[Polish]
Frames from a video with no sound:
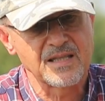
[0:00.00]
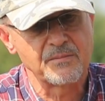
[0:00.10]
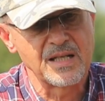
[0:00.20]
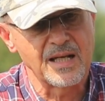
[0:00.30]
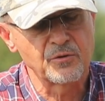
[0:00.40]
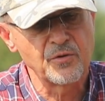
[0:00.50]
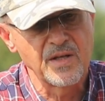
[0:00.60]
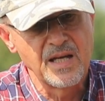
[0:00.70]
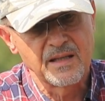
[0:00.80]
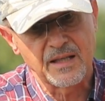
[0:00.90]

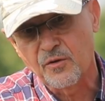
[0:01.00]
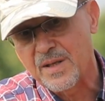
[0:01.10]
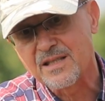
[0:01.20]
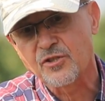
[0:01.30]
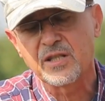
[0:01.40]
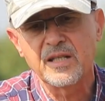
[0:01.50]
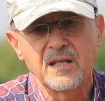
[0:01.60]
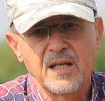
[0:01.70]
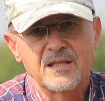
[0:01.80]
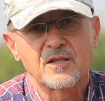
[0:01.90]
asymilatów. Natomiast
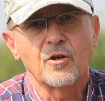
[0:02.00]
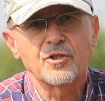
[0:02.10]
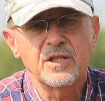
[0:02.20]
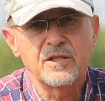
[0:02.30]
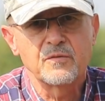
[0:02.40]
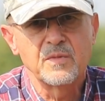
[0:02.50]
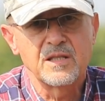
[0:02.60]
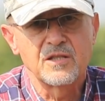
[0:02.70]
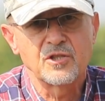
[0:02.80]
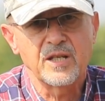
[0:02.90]
jeżeli skosiliśmy
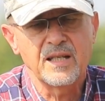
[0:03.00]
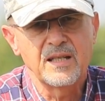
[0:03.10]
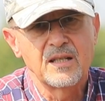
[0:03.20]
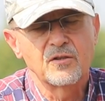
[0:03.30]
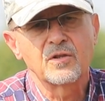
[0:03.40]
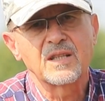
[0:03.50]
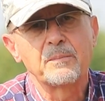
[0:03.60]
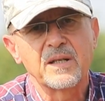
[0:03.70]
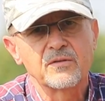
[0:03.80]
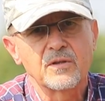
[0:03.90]
liście, no to
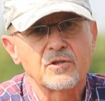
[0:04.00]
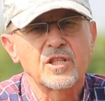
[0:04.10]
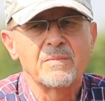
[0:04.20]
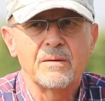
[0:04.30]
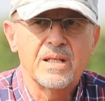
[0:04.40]
na pewno trzeba